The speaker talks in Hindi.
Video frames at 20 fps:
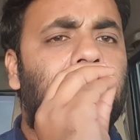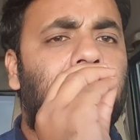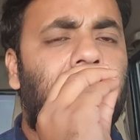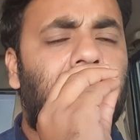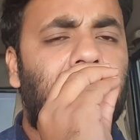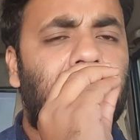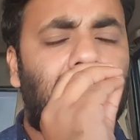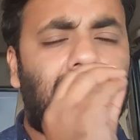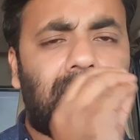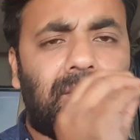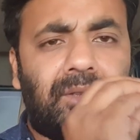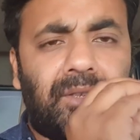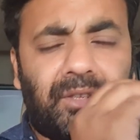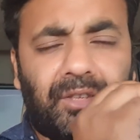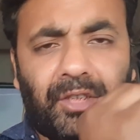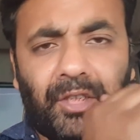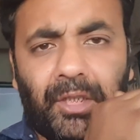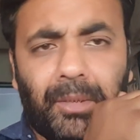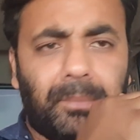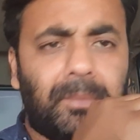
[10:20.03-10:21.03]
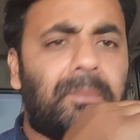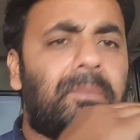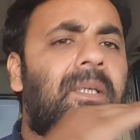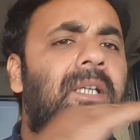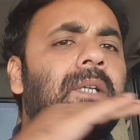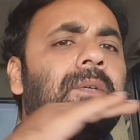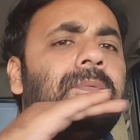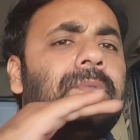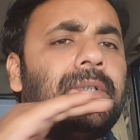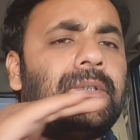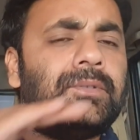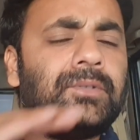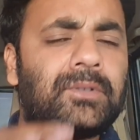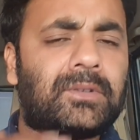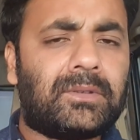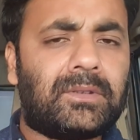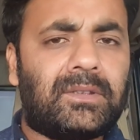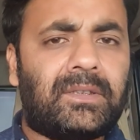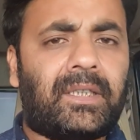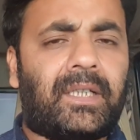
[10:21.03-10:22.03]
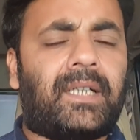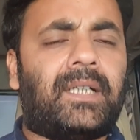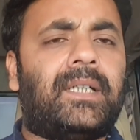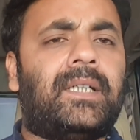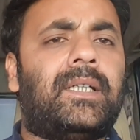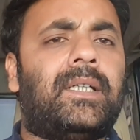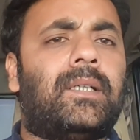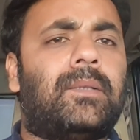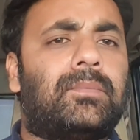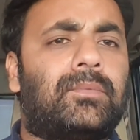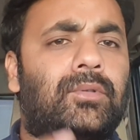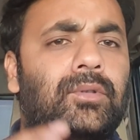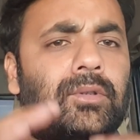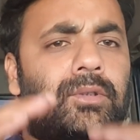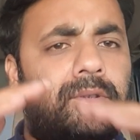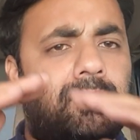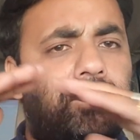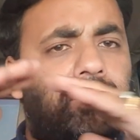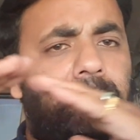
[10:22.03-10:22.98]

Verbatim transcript: कि जितने भी मैंने फ्यूज़ दिखाए हैं आपको